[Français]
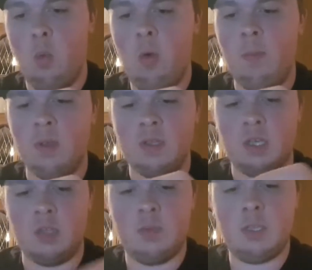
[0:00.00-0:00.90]
Oh, pas c'est
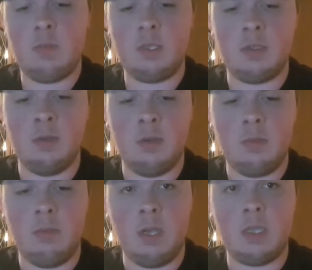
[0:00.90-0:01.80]
respecté Batisto hein.
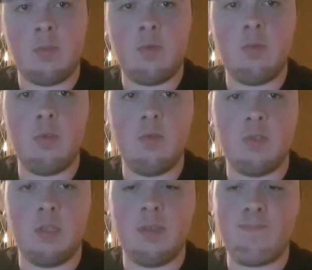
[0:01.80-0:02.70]
Il mérite un peu mieux au niveau
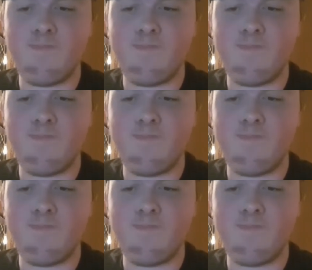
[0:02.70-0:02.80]
stat, hein.